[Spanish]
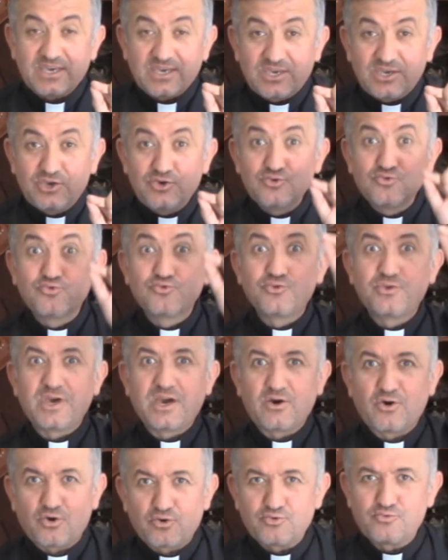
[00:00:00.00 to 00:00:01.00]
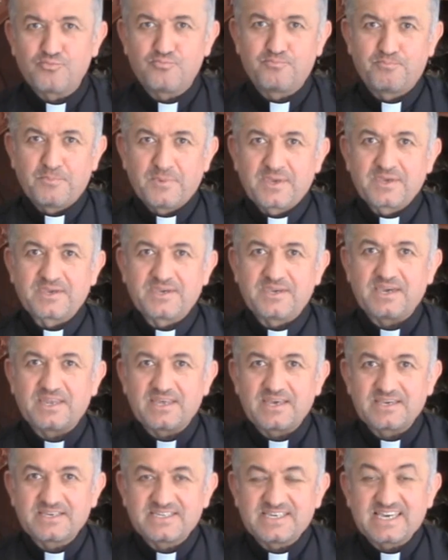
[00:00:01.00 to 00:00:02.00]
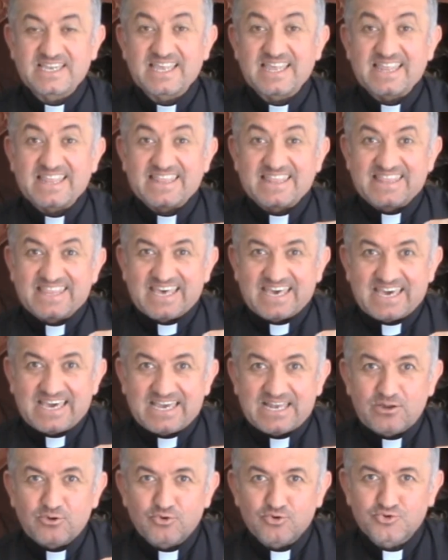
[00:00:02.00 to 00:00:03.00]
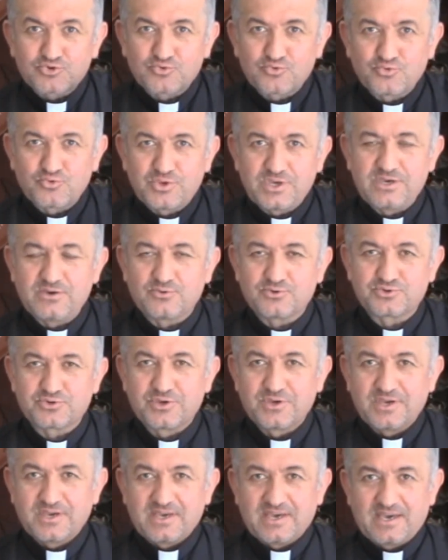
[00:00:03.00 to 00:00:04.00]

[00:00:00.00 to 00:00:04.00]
iudeorum quiere decir de los judíos.